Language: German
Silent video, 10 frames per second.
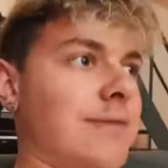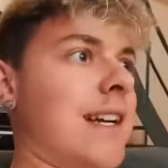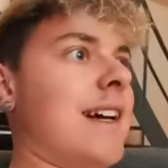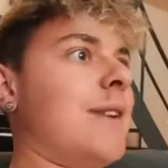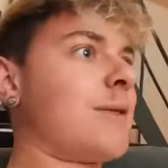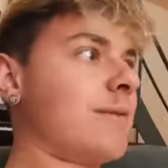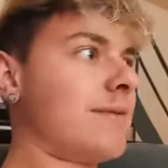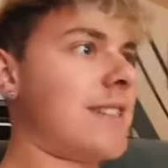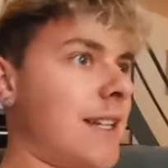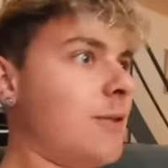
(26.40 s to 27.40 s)
Keine Ahnung,
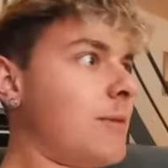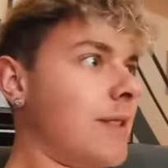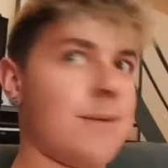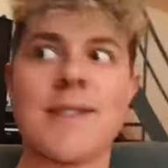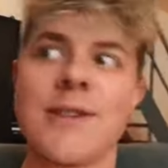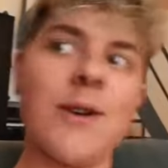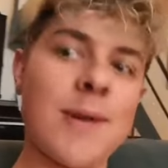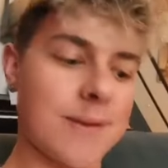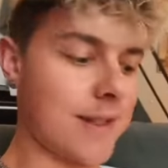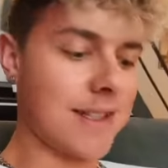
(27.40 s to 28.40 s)
sag du es mir. Du machst es auch manchmal.